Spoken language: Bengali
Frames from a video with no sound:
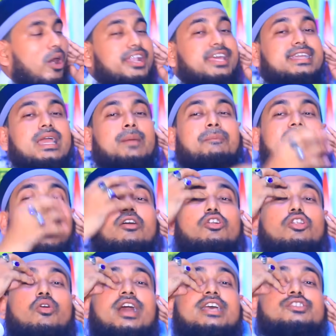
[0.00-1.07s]
অনেকে
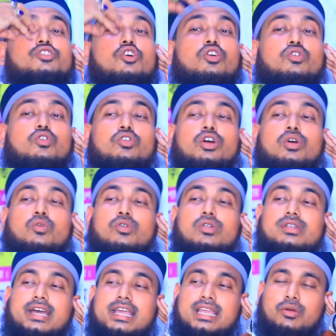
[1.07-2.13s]
পাগল হয় চোখগুলো
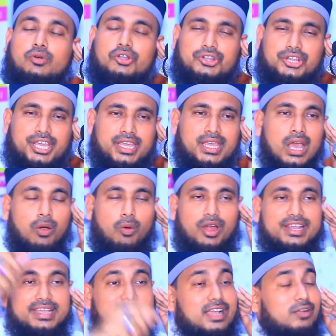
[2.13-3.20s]
উল্টায় ওঠে
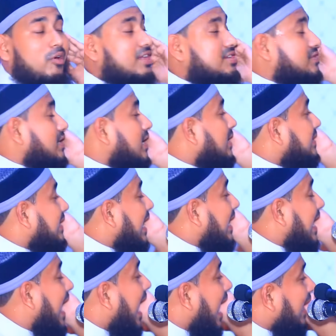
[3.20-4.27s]
অনেকে কষ্টের
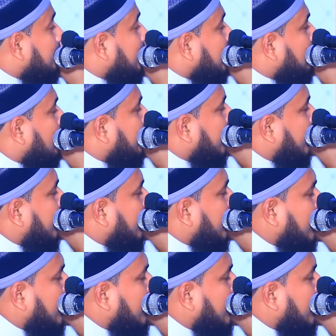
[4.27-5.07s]
ঠেলার ভেতরে